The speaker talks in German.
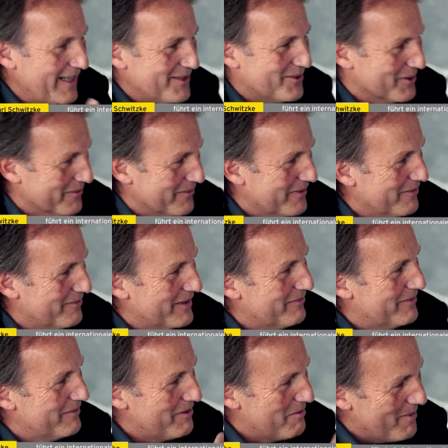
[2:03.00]
Haltung,
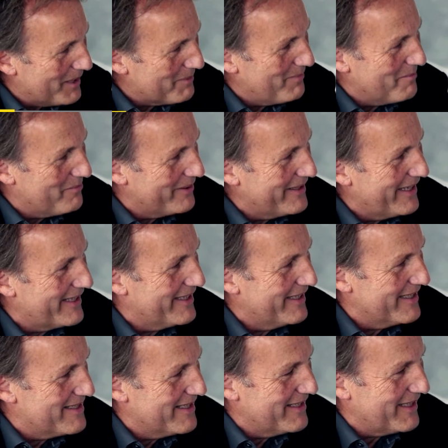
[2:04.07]
wie, wie, macht man Projekte
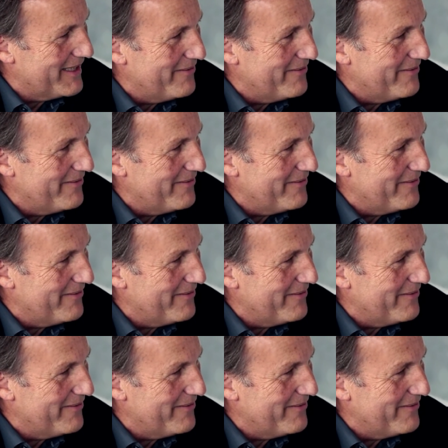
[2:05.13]
etc.,